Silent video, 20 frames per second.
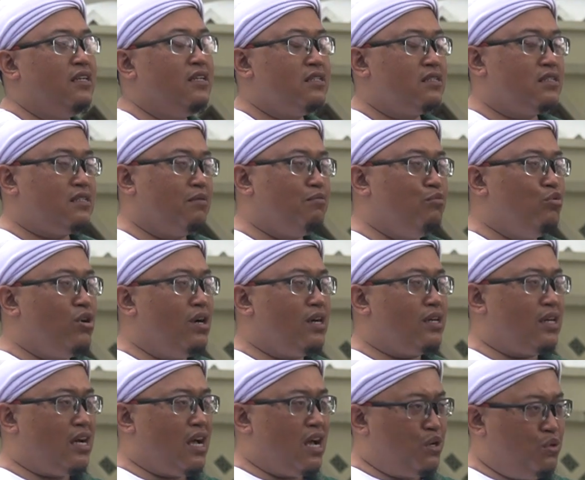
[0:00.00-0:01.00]
Sebuah
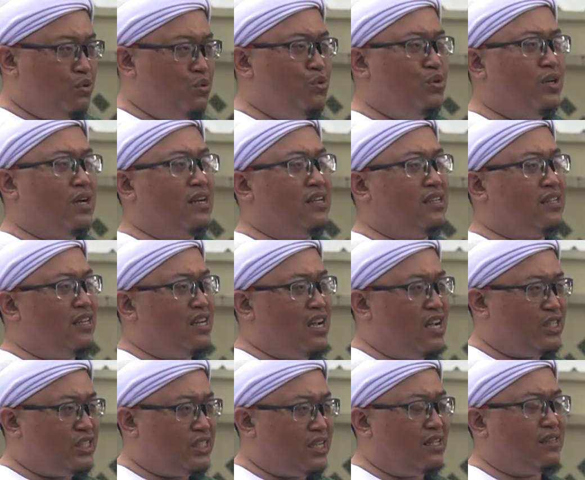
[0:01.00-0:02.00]
keagungan,
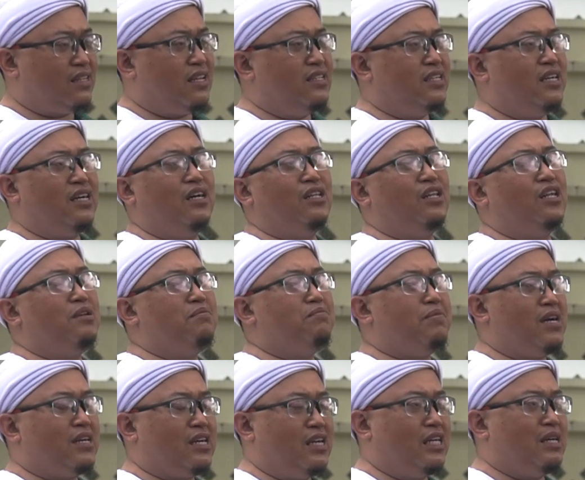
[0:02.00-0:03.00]
kedahsyatan yang Allah
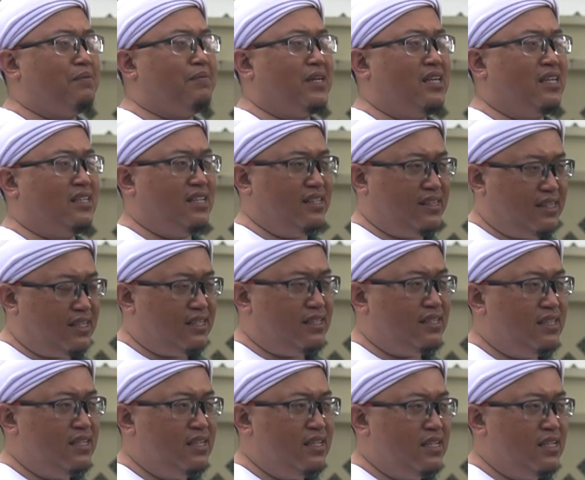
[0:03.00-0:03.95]
limpahkan kepada kita